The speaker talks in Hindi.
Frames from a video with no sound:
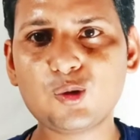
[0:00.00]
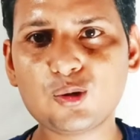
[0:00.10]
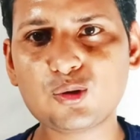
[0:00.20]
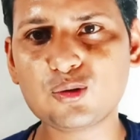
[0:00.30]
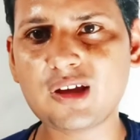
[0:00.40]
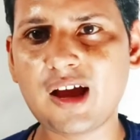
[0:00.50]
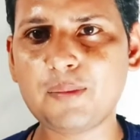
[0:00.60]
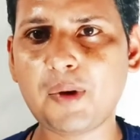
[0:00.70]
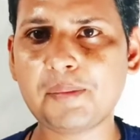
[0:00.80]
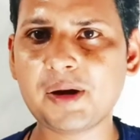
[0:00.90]
दोस्तों से
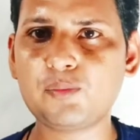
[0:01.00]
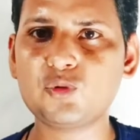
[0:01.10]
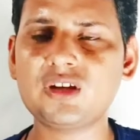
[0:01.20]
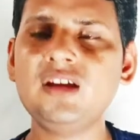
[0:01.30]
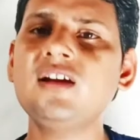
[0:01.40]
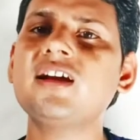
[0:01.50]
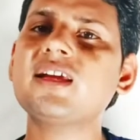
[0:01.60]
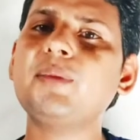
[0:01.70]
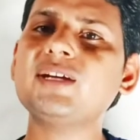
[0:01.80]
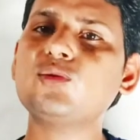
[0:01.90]
आप अपने पूछें
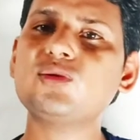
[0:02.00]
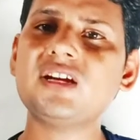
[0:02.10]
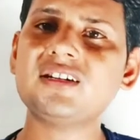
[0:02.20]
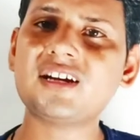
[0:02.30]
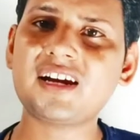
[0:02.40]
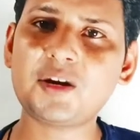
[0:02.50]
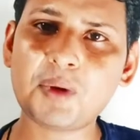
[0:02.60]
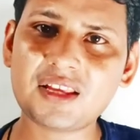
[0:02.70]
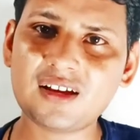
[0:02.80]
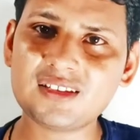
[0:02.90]
कि भाई तुझे इंटरनेट
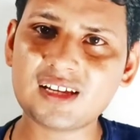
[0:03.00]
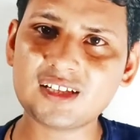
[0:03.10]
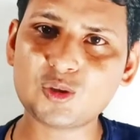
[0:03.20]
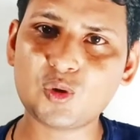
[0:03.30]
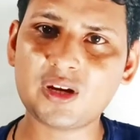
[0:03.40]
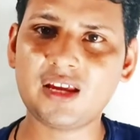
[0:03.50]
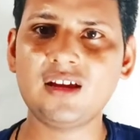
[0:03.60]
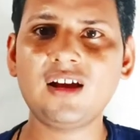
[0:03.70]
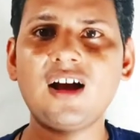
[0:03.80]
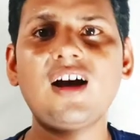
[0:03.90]
पे क्या दिक्कत हो रही है
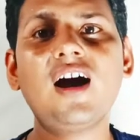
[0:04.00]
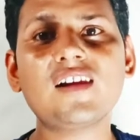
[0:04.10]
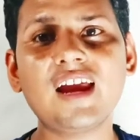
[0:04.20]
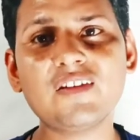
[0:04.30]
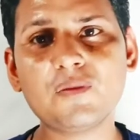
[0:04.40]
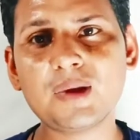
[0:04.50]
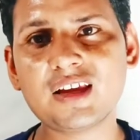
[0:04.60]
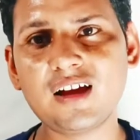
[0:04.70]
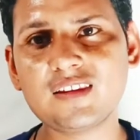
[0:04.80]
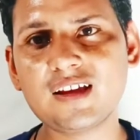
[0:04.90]
लाइफ में
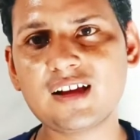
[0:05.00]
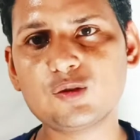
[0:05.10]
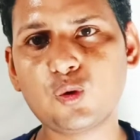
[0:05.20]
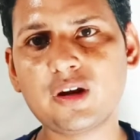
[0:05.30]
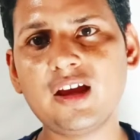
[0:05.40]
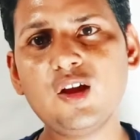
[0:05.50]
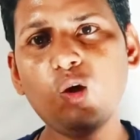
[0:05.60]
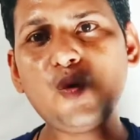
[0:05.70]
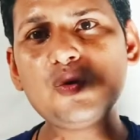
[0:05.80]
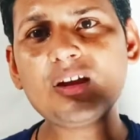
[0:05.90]
क्या दिक्कत हो रही है
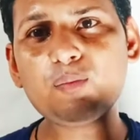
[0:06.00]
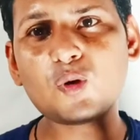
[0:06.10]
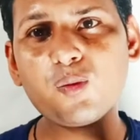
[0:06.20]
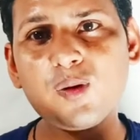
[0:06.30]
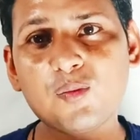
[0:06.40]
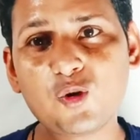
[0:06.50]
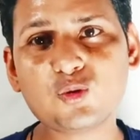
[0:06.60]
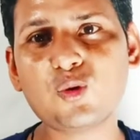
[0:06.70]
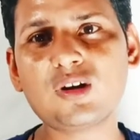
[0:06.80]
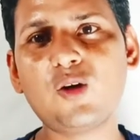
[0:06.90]
उनकी प्रॉब्लम को
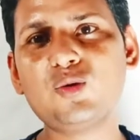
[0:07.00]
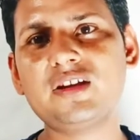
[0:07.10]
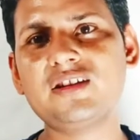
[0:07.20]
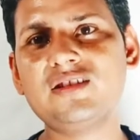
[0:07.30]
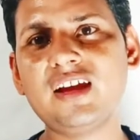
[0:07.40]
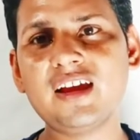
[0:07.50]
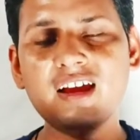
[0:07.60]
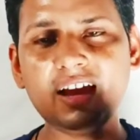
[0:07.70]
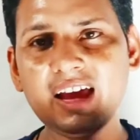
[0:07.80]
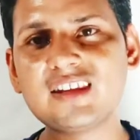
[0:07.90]
सॉर्ट आउट कीजिए
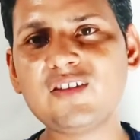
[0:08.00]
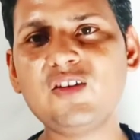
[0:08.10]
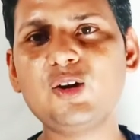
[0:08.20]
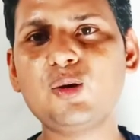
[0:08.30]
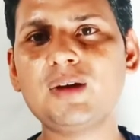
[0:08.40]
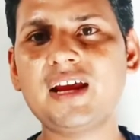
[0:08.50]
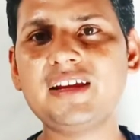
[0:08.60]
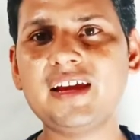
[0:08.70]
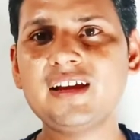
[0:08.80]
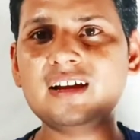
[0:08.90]
ऐसी वीडियो
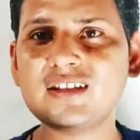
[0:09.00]
बनाइए